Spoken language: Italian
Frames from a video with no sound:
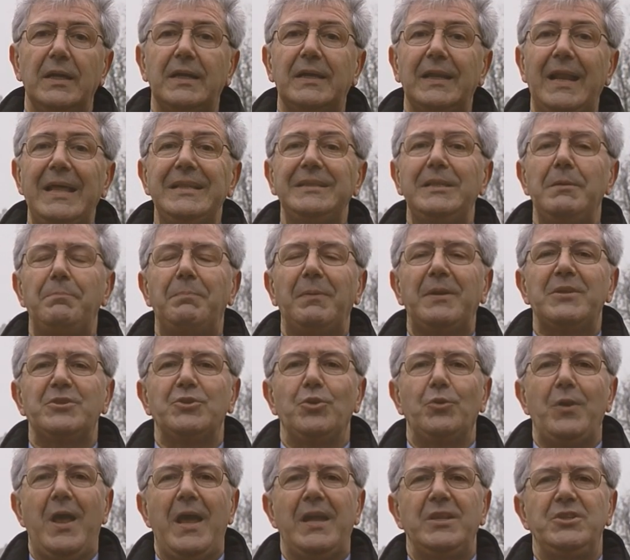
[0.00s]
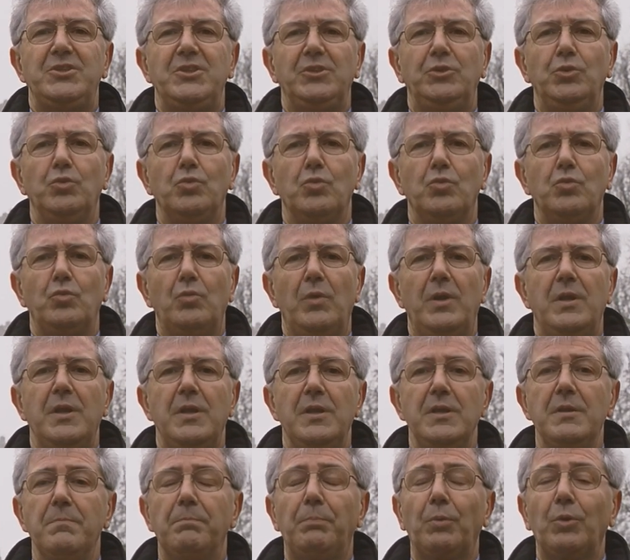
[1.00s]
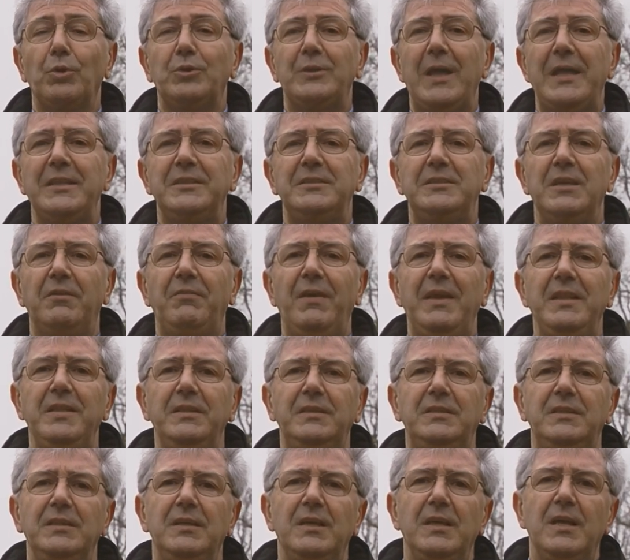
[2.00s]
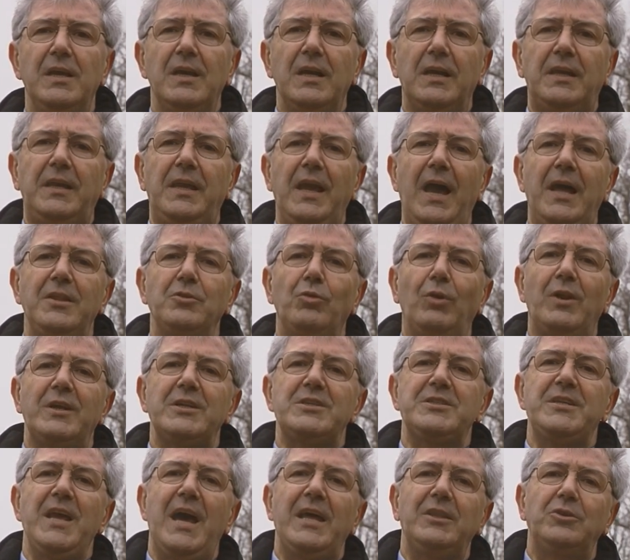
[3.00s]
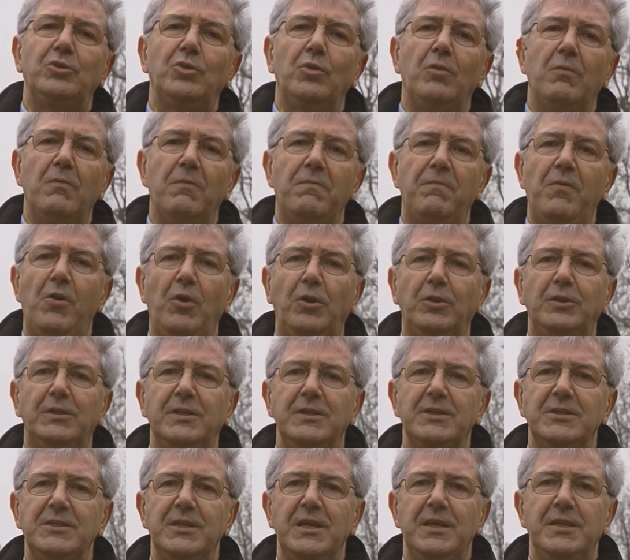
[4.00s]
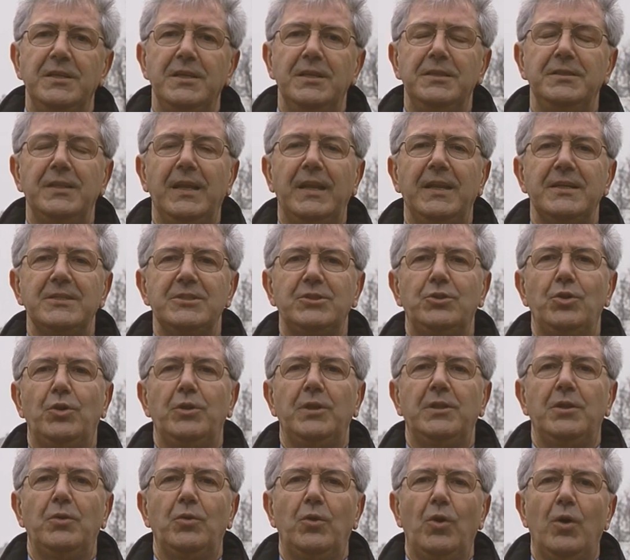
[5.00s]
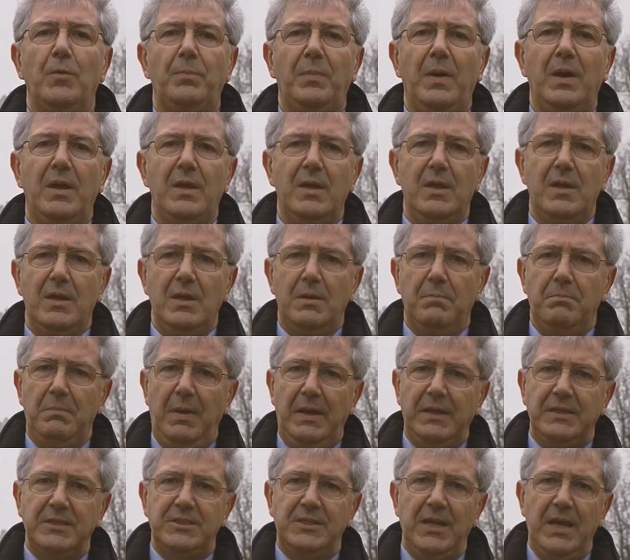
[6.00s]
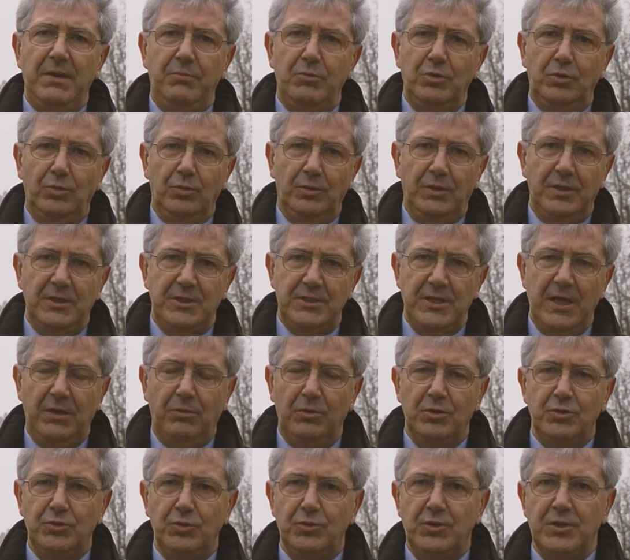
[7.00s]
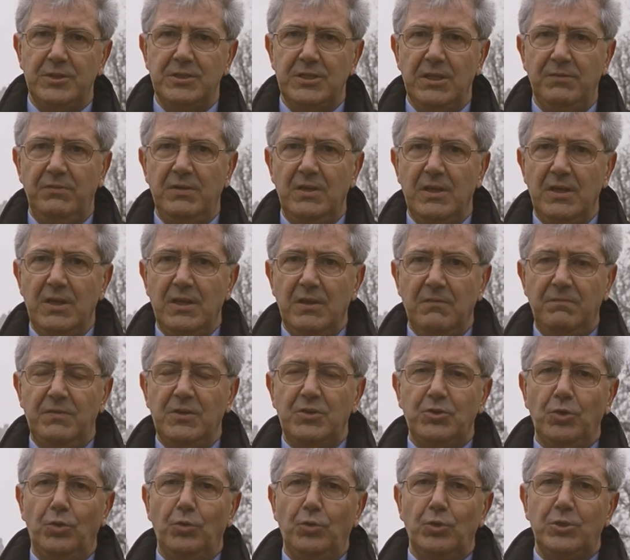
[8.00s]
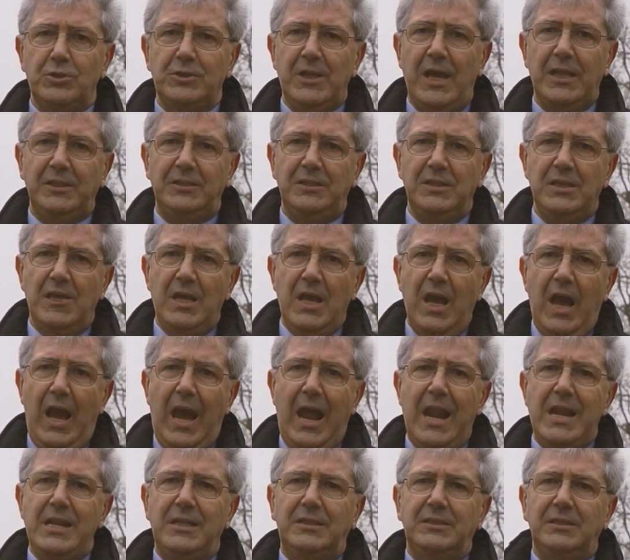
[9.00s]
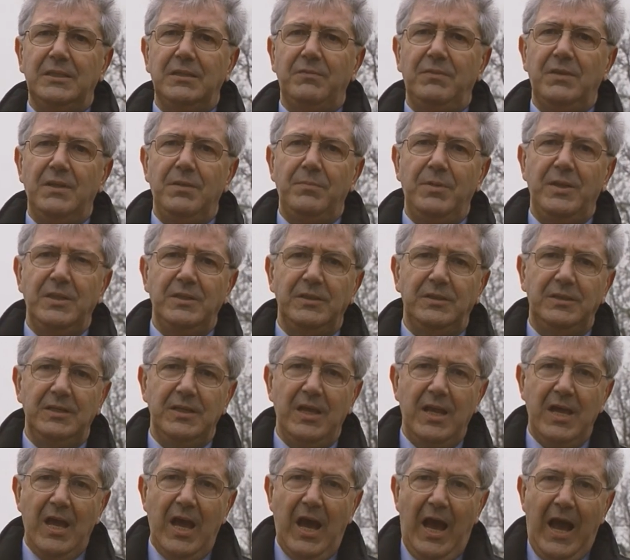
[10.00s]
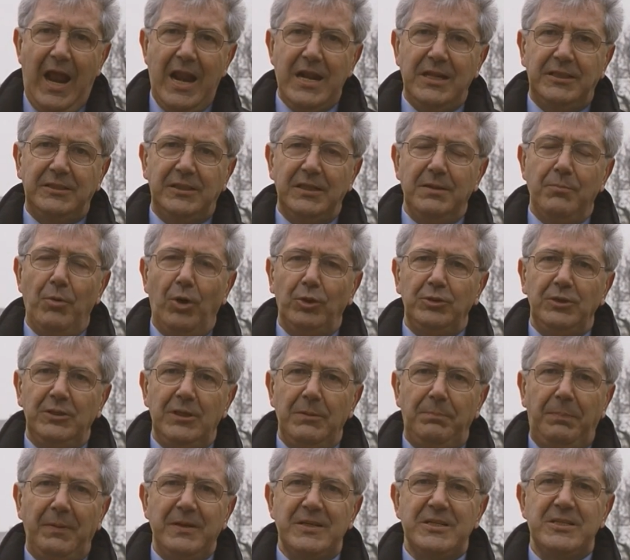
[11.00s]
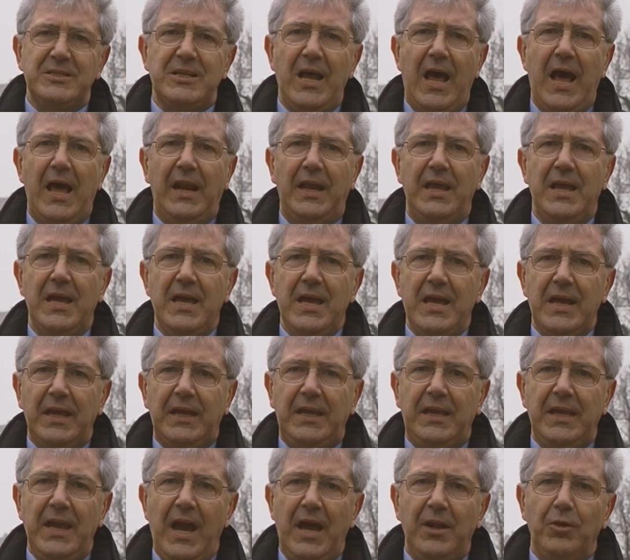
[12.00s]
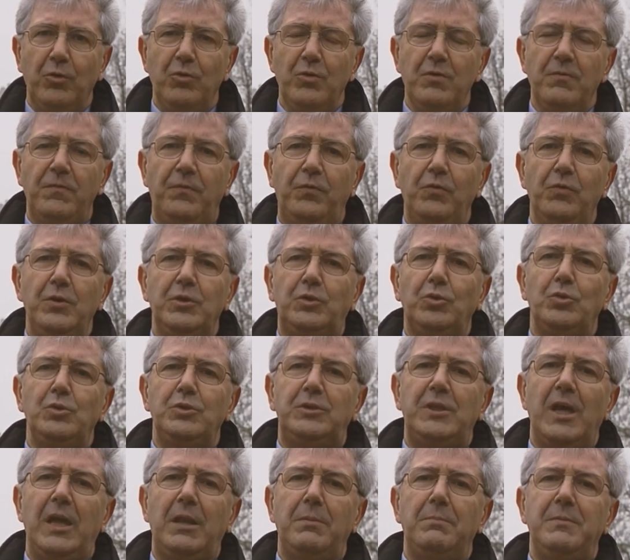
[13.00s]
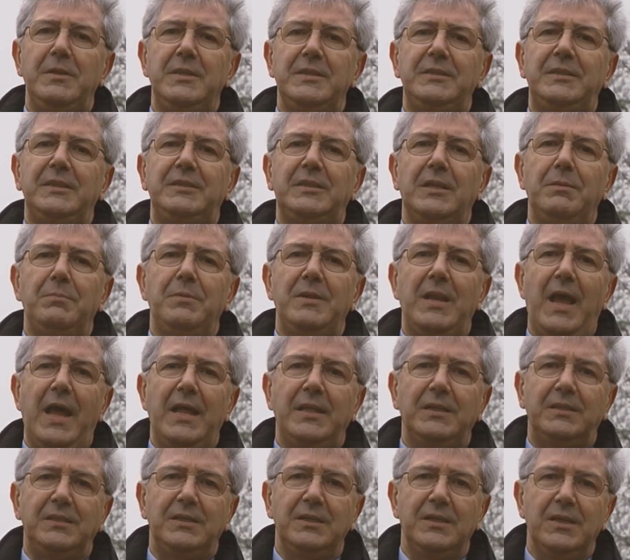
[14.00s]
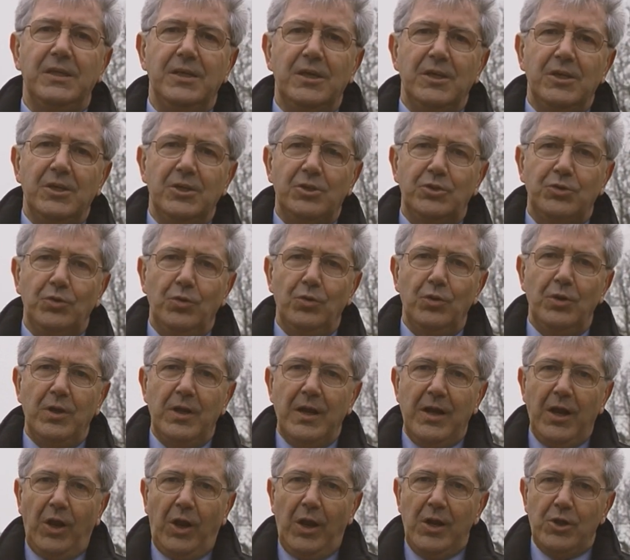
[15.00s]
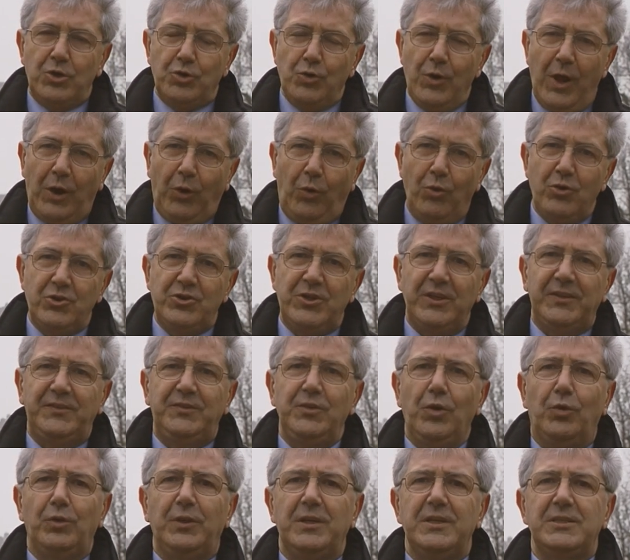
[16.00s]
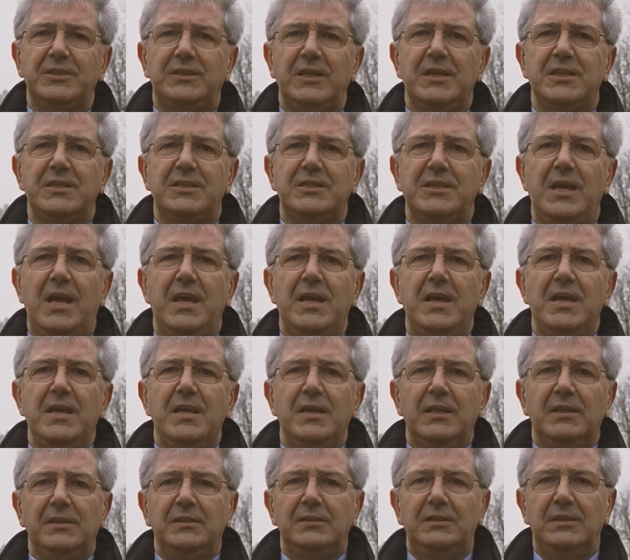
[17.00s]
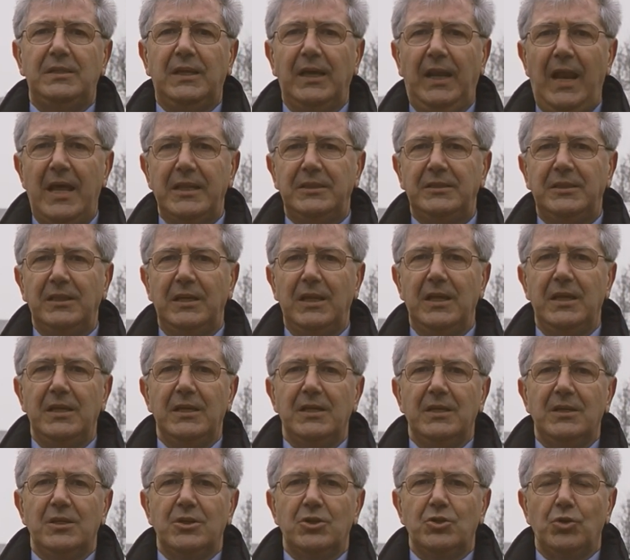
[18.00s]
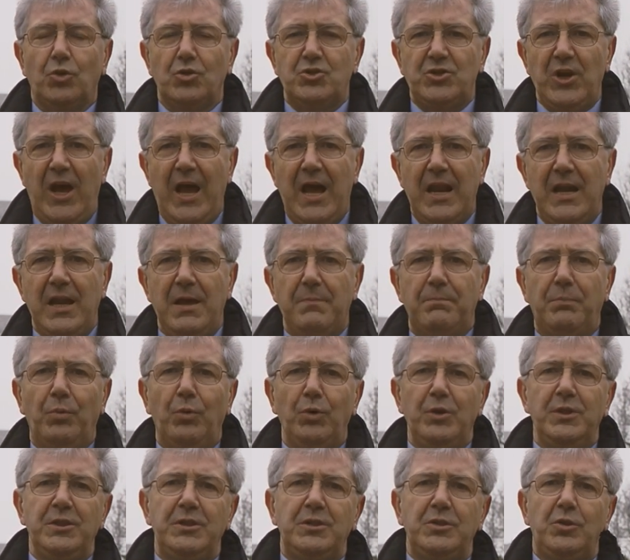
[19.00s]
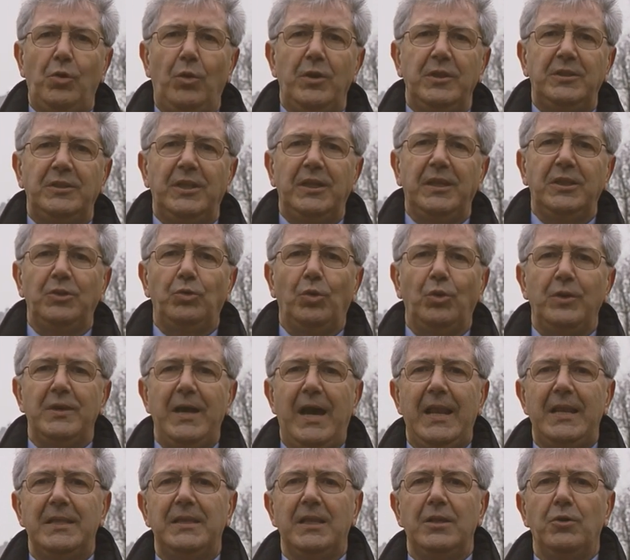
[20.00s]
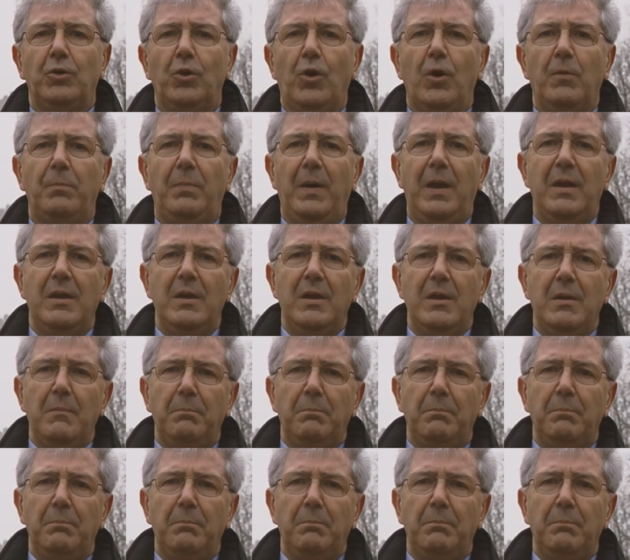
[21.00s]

Grandi personaggi dunque, importanti eventi che hanno lasciato forti segni nella storia d'Europa, ma in seguito, nei secoli successivi, vi sono stati altri avvenimenti, altri modi di pensare che hanno influito in termini determinanti sul, sulla concezione stessa di carattere sociale, politico e territoriale dell'Europa.